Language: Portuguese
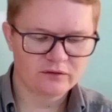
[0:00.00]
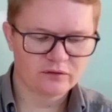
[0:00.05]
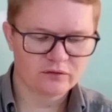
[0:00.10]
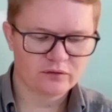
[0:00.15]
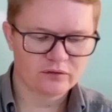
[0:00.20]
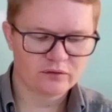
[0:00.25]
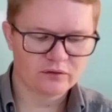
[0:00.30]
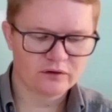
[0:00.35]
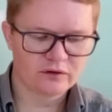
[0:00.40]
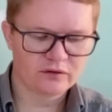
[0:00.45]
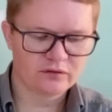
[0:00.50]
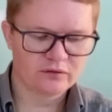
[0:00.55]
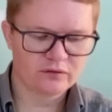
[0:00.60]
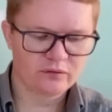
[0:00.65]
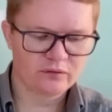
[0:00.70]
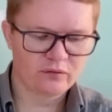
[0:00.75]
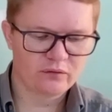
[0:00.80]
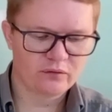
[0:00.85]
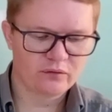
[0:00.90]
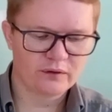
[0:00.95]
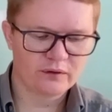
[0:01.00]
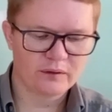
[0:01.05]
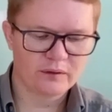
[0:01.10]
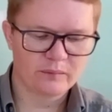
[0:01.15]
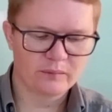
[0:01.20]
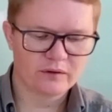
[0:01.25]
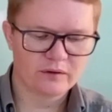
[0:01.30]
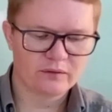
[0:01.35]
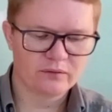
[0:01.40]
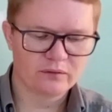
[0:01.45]
do Norte, do Sul e
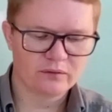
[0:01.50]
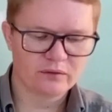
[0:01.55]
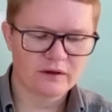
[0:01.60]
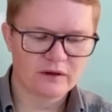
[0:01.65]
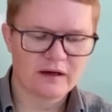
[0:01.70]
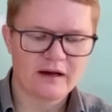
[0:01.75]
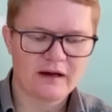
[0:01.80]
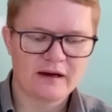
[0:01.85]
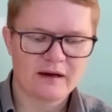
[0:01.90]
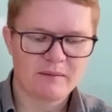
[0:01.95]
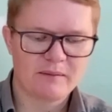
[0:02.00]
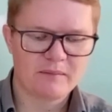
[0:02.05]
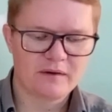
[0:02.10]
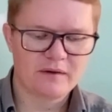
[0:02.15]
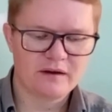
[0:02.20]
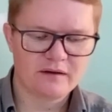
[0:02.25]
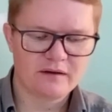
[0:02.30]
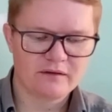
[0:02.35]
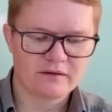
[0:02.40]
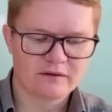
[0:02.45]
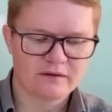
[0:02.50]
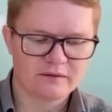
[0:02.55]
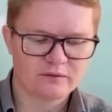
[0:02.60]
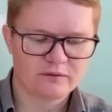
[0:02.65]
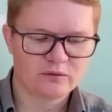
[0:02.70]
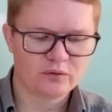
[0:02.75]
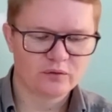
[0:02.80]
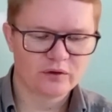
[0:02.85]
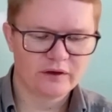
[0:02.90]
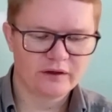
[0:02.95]
tomarão lugar à mesa
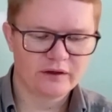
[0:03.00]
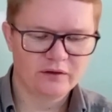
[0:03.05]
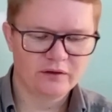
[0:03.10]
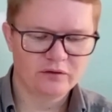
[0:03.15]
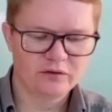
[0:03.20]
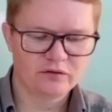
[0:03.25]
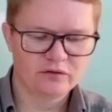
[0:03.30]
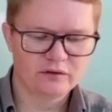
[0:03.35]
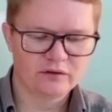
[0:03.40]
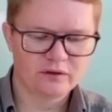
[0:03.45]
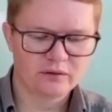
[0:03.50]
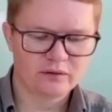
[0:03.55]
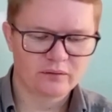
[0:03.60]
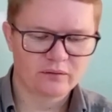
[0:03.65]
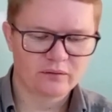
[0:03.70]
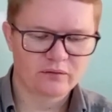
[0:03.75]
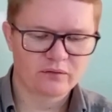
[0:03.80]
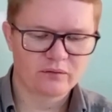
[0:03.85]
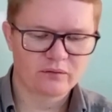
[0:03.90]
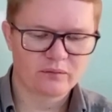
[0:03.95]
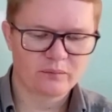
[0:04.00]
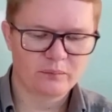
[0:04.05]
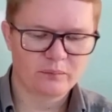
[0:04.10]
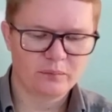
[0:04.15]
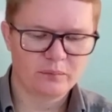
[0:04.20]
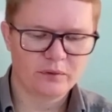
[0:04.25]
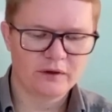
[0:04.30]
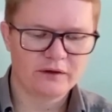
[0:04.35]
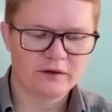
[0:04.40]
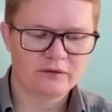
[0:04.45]
no reino de Deus.
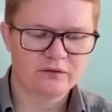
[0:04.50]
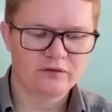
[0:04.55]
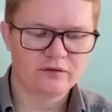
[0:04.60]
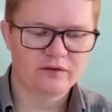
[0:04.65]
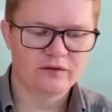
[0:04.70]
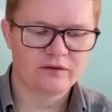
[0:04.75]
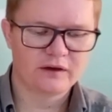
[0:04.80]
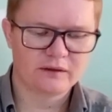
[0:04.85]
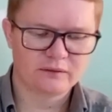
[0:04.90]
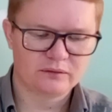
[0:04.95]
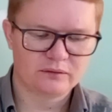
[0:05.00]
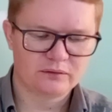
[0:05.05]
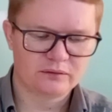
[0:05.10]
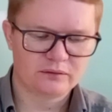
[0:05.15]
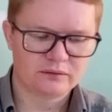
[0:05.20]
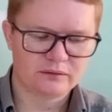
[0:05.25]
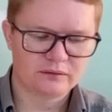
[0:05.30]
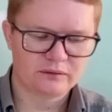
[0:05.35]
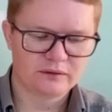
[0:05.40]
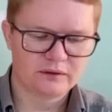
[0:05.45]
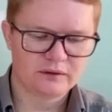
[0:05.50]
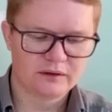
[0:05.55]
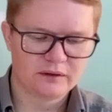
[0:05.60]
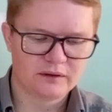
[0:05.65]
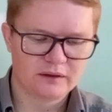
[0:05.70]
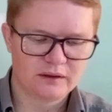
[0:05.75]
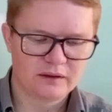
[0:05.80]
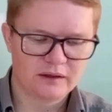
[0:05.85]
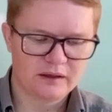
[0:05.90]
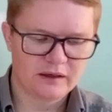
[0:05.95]
Porém, de fato,
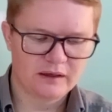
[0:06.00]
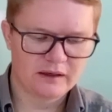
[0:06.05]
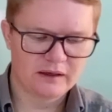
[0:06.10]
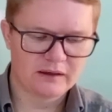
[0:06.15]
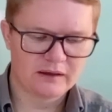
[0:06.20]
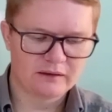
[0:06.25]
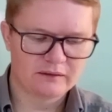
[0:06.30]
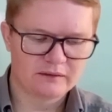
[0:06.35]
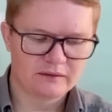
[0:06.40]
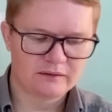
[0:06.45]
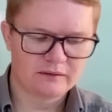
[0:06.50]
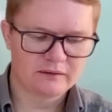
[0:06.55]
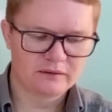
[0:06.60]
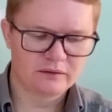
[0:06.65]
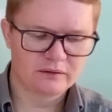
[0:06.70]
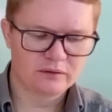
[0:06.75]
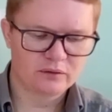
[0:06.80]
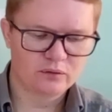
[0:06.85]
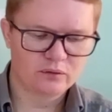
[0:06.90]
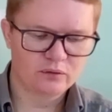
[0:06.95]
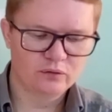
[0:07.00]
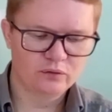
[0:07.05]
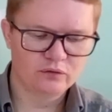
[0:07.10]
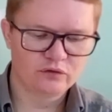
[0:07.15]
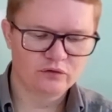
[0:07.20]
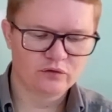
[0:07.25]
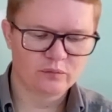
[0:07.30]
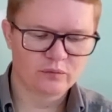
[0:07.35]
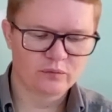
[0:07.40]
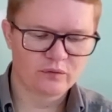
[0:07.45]
há
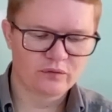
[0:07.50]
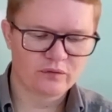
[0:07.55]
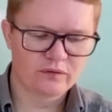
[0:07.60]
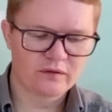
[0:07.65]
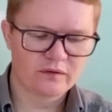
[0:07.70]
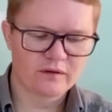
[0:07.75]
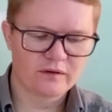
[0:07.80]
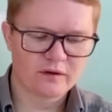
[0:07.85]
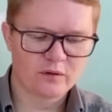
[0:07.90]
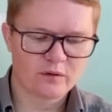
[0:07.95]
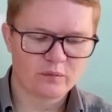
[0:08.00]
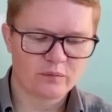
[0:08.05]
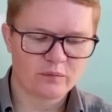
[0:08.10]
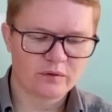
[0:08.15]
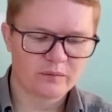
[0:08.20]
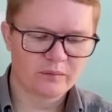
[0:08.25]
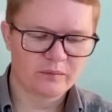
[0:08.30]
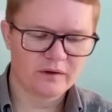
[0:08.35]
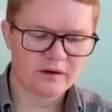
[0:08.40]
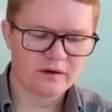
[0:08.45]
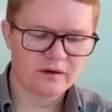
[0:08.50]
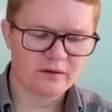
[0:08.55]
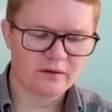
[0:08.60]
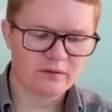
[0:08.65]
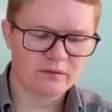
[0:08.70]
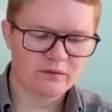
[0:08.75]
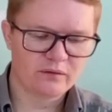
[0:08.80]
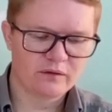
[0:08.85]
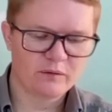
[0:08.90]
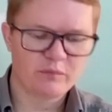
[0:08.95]
últimos que serão
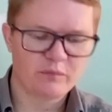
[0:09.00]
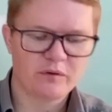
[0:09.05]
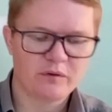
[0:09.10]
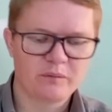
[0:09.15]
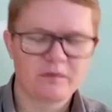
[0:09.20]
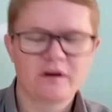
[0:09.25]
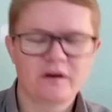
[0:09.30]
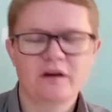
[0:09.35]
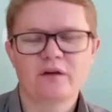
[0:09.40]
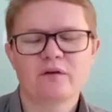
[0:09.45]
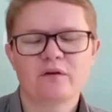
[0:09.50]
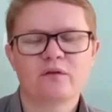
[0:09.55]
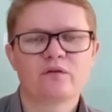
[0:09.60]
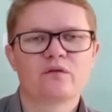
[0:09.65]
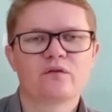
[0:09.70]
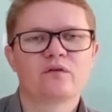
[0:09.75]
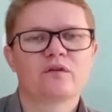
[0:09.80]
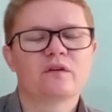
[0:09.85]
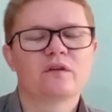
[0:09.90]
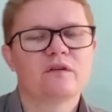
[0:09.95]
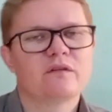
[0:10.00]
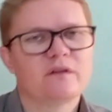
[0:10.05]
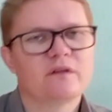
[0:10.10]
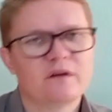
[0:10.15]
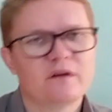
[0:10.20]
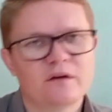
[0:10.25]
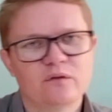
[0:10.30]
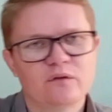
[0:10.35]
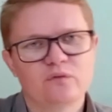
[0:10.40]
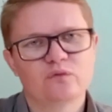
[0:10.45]
primeiros e primeiros que
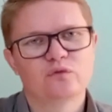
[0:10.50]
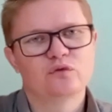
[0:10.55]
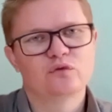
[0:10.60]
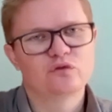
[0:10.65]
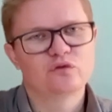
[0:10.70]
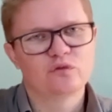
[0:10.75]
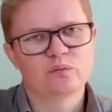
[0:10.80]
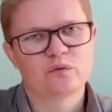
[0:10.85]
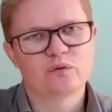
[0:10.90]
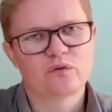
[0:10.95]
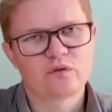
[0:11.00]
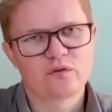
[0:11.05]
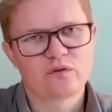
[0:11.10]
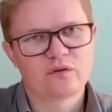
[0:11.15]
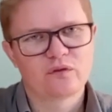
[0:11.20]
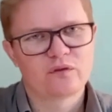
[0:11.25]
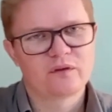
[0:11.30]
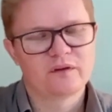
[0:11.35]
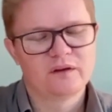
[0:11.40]
serão últimos